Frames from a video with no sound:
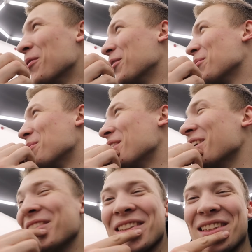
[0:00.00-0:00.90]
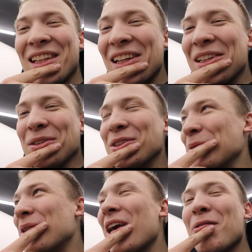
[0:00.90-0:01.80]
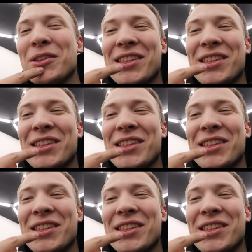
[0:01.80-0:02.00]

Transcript: Вот. Мне заслали, чтобы я его